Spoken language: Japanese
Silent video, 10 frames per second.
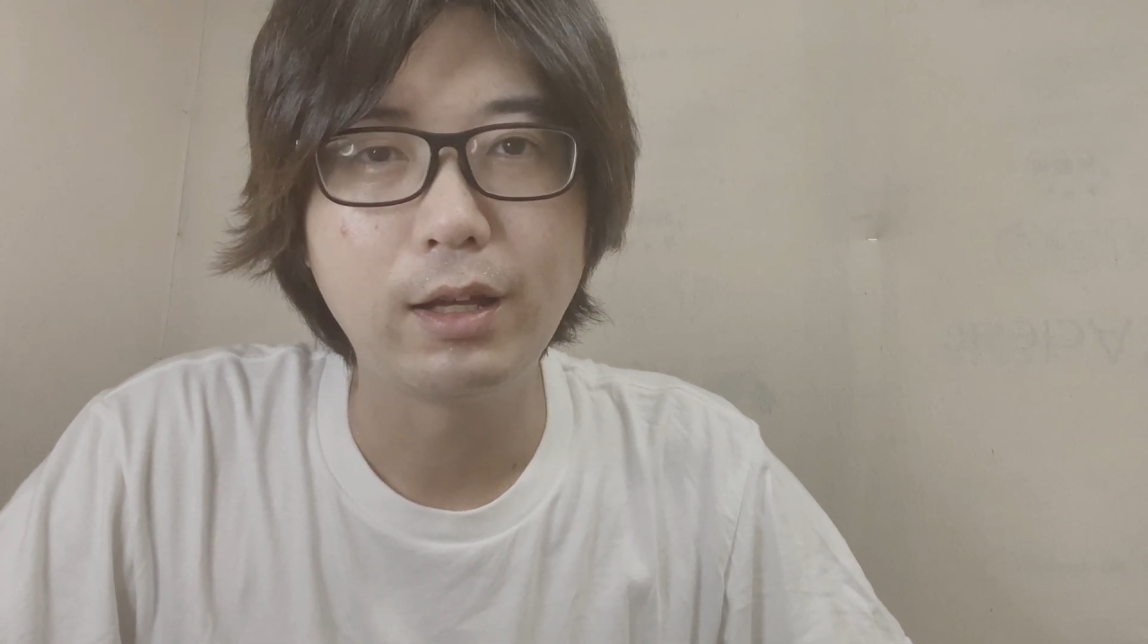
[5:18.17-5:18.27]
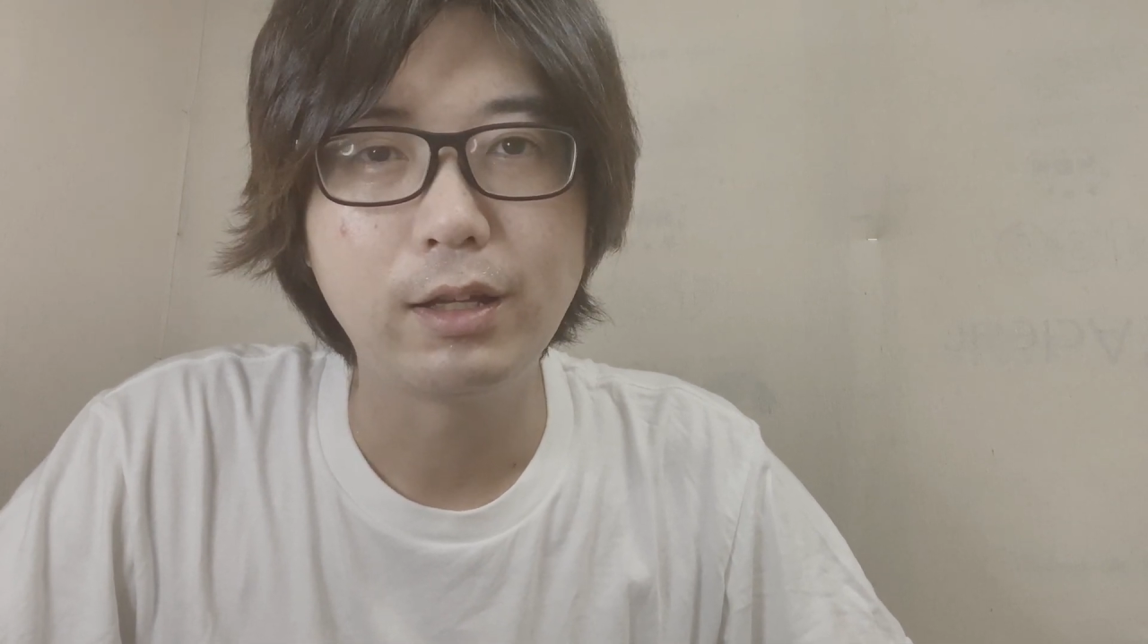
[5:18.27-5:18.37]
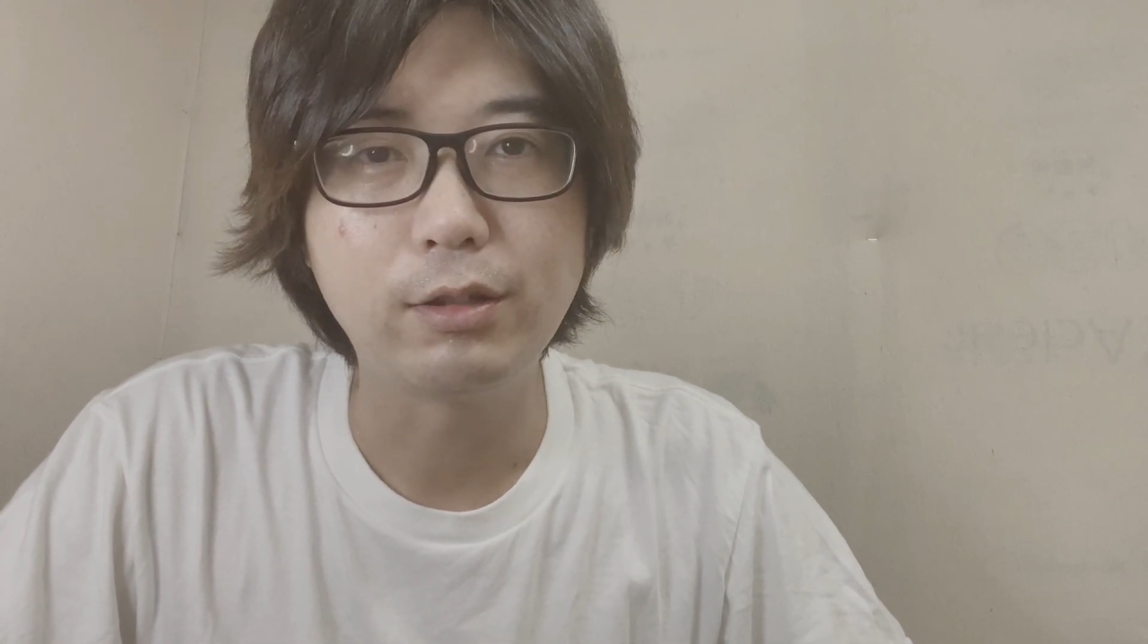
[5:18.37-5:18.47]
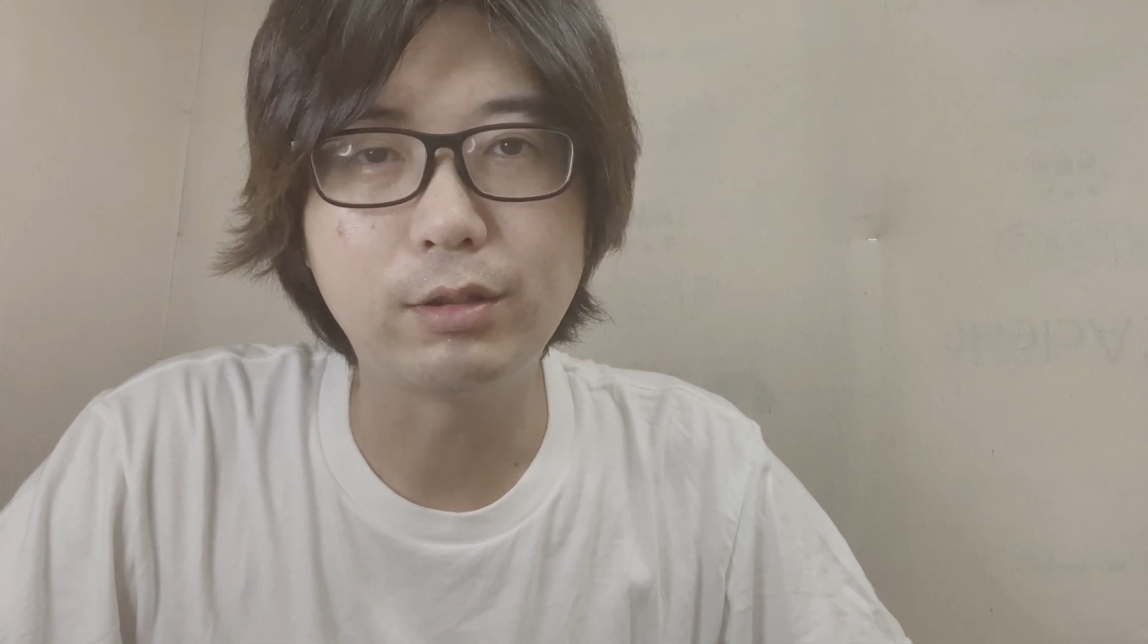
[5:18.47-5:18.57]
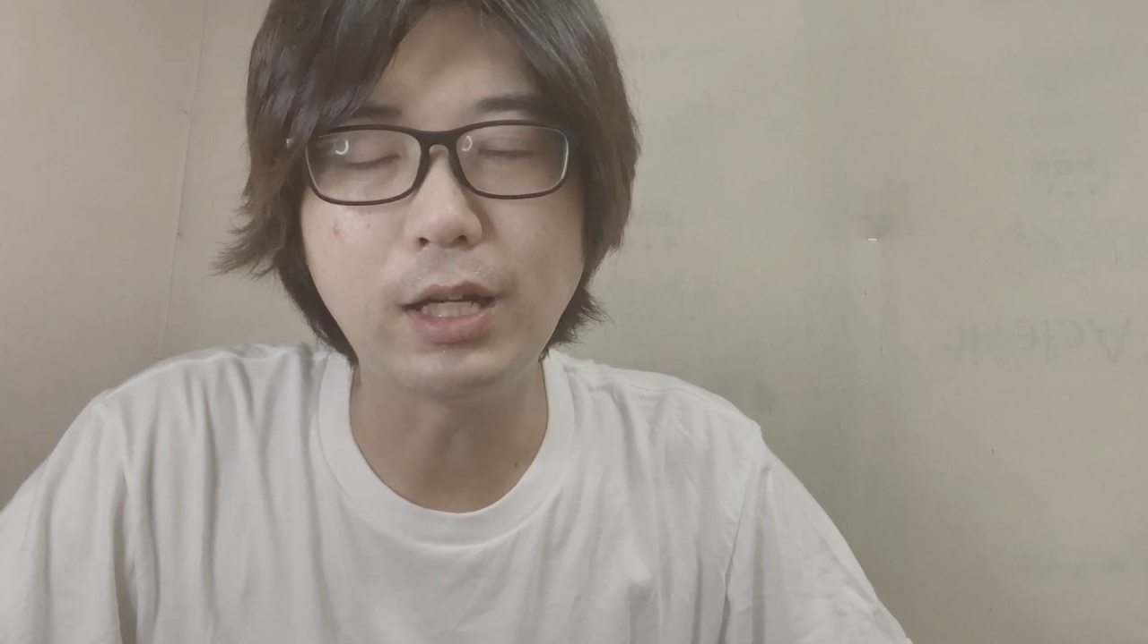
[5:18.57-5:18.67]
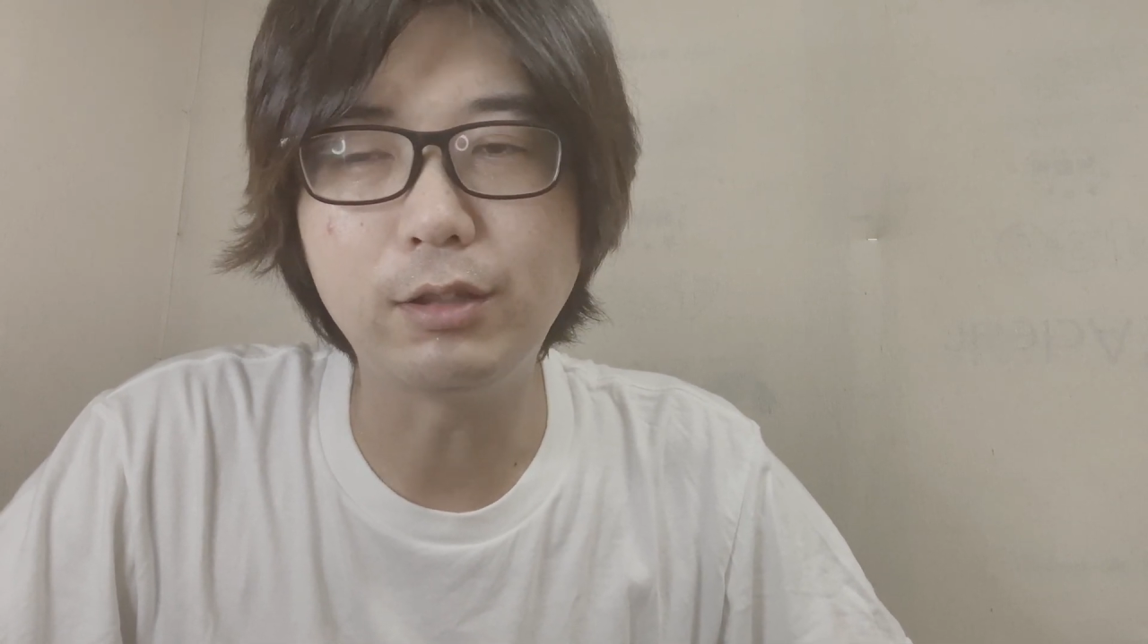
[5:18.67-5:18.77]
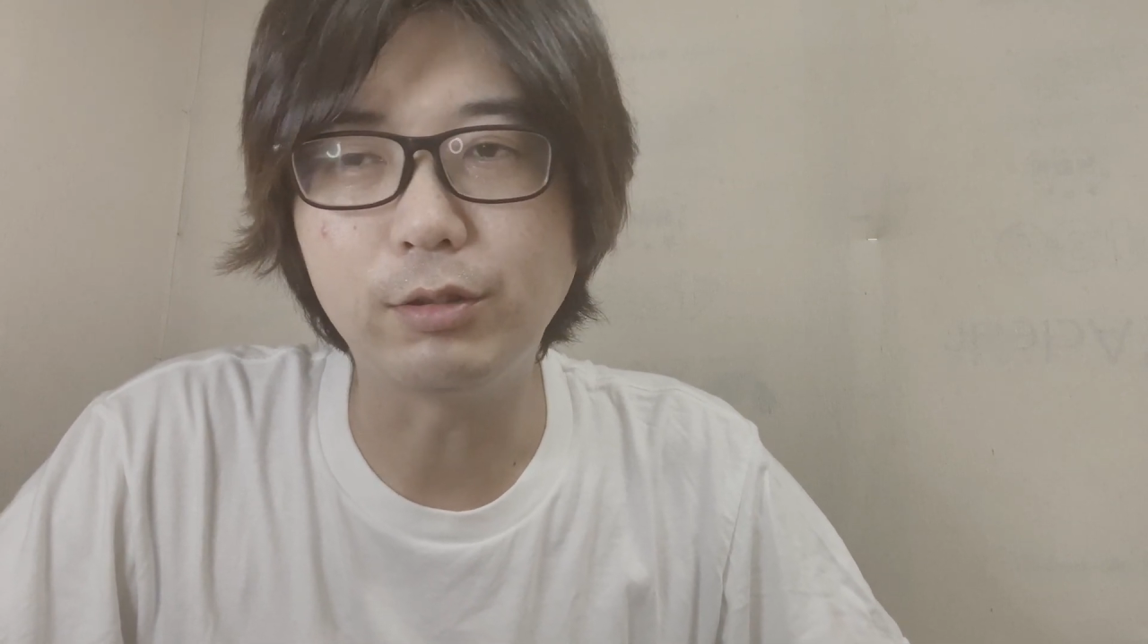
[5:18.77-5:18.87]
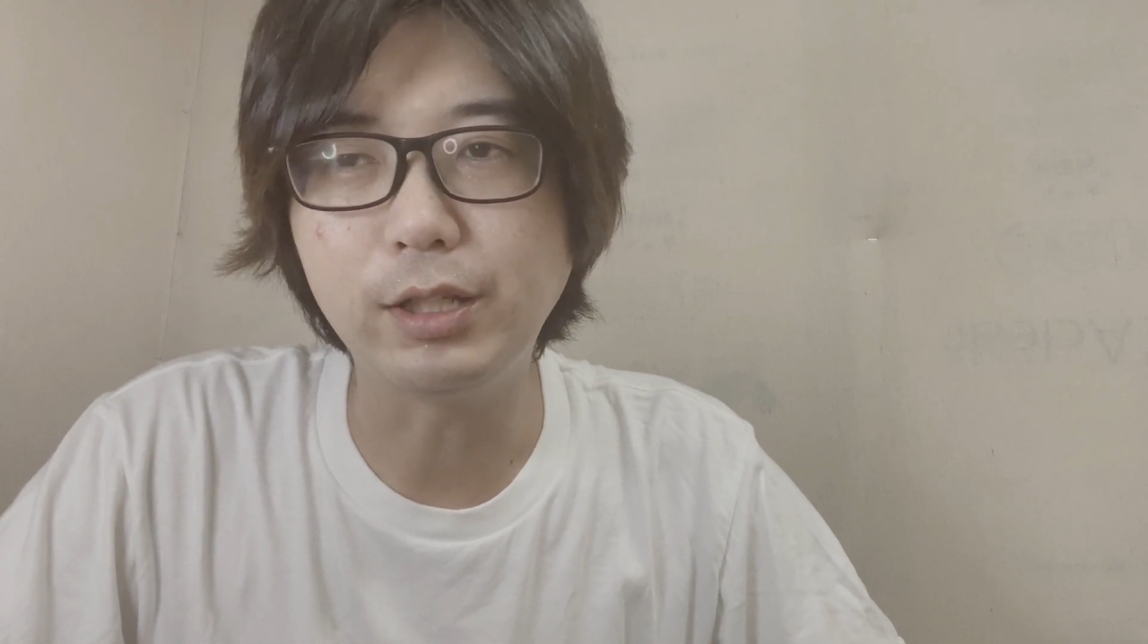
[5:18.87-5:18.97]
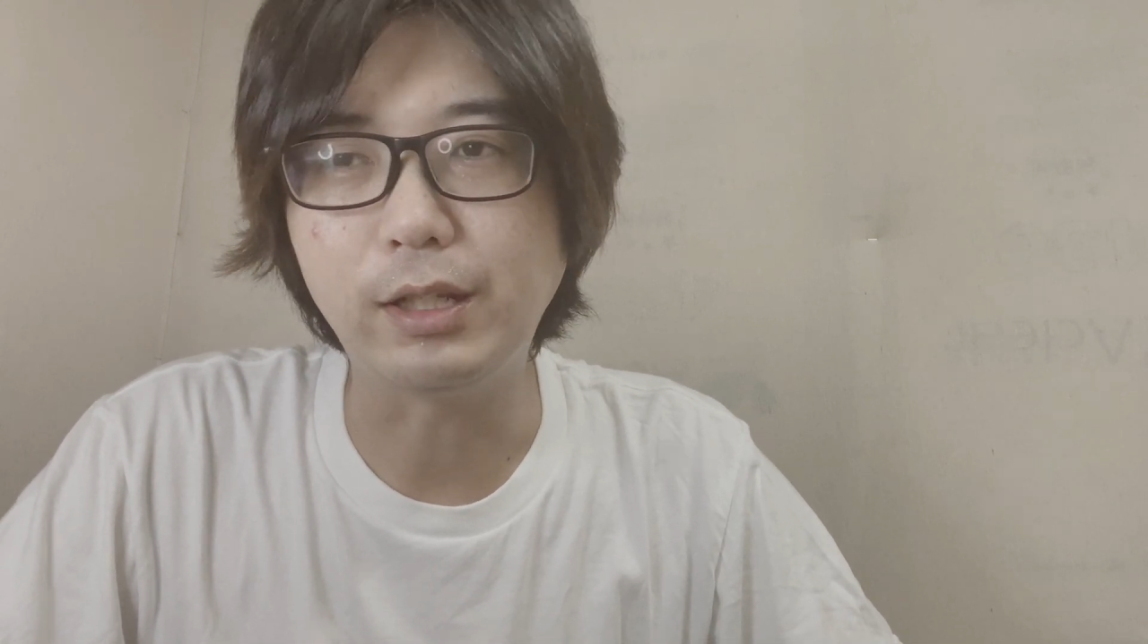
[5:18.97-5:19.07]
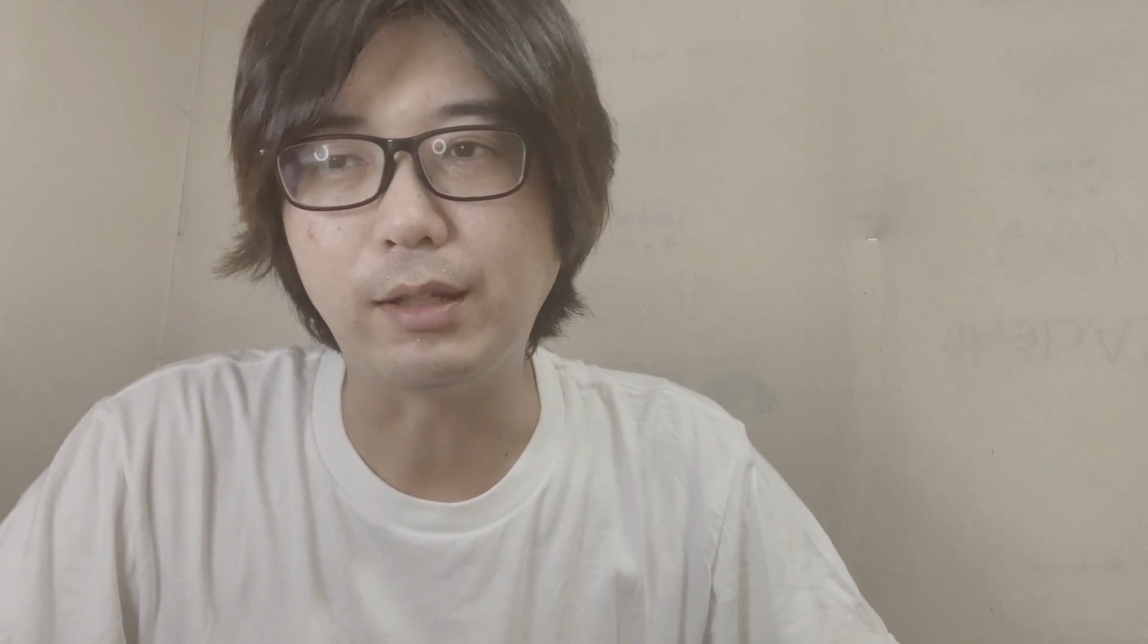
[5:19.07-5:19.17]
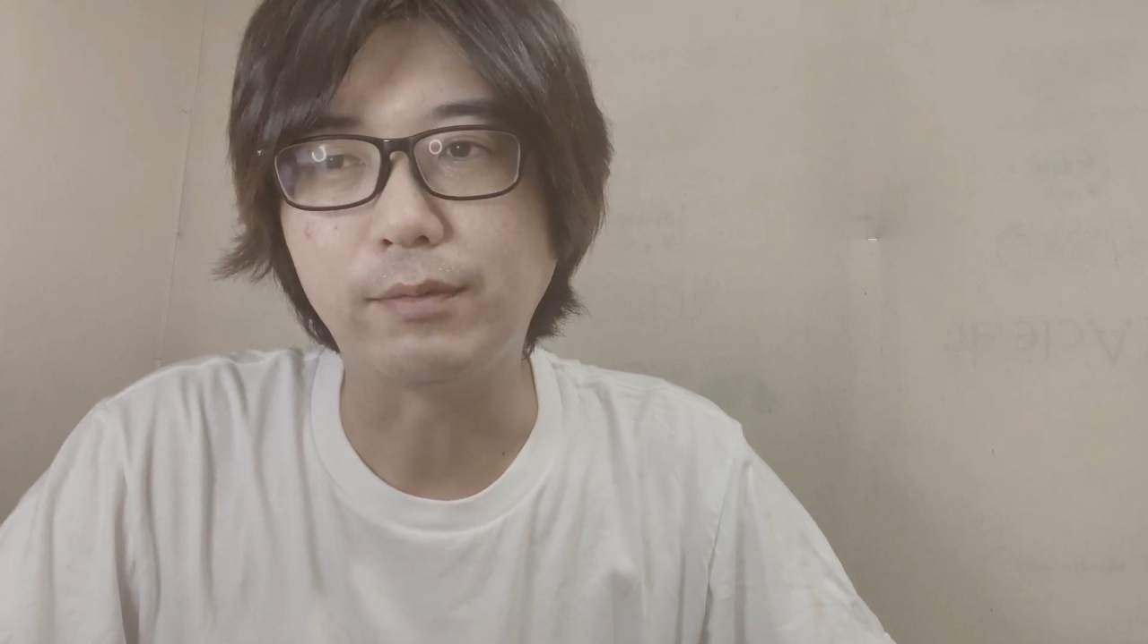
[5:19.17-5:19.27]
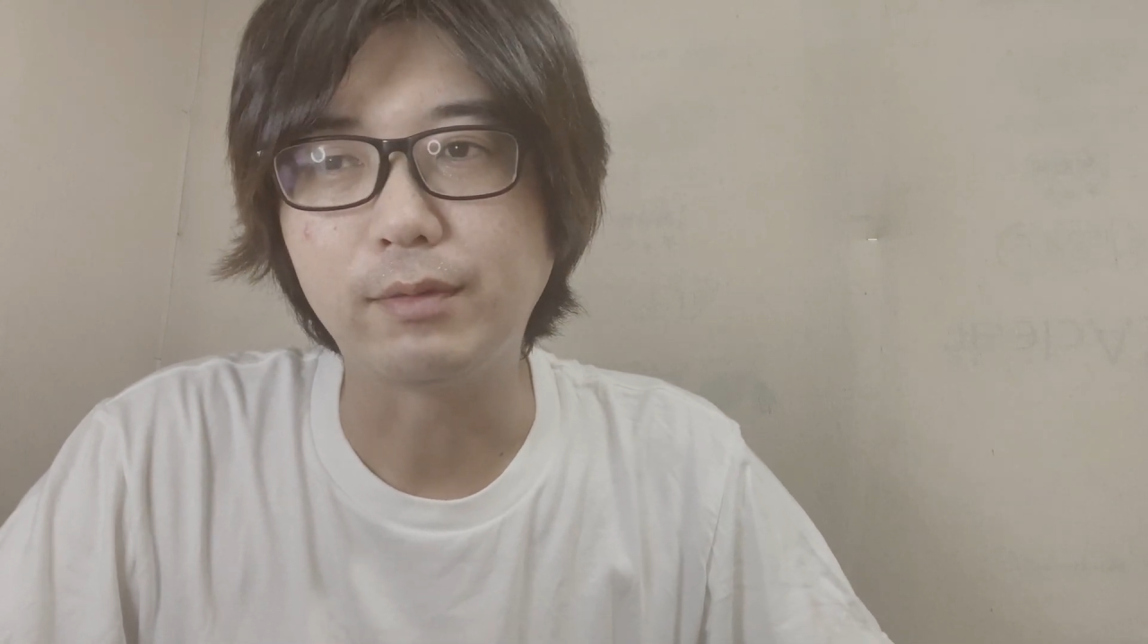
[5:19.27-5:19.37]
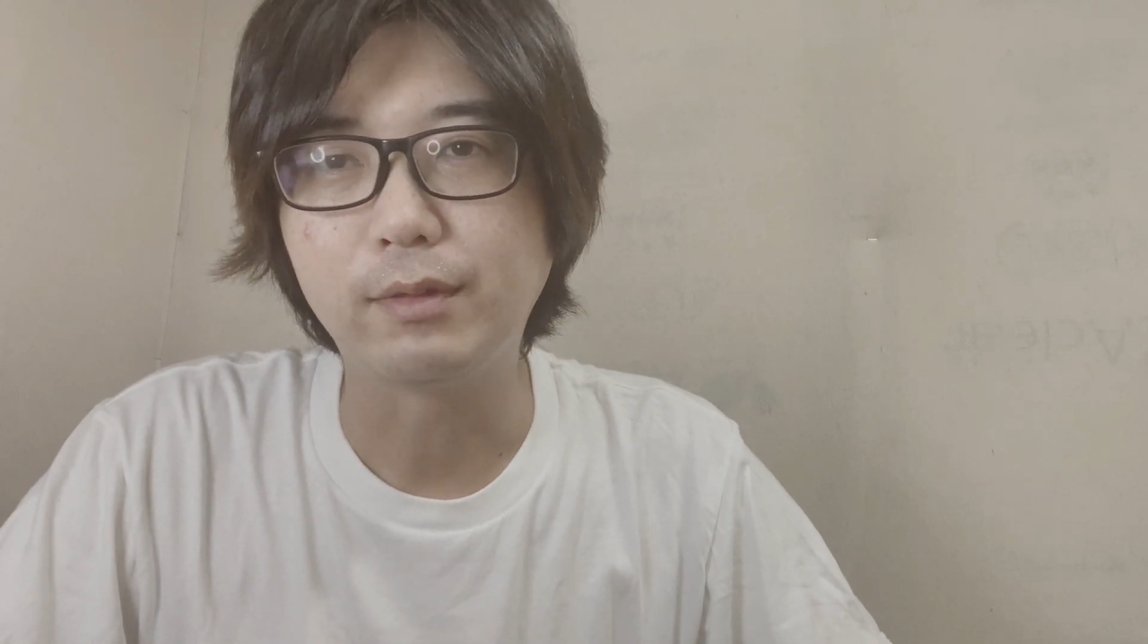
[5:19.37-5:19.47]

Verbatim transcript: 言った後に、